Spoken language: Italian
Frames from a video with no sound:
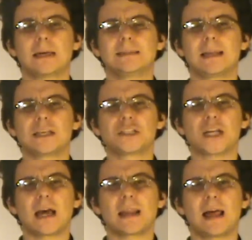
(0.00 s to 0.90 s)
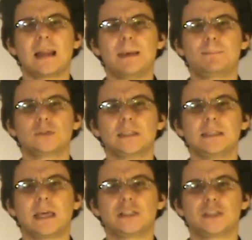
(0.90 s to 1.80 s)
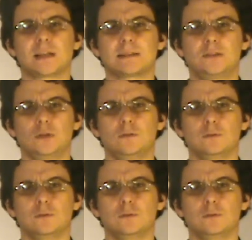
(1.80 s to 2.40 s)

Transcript: da lasciare alle ipotetiche generazioni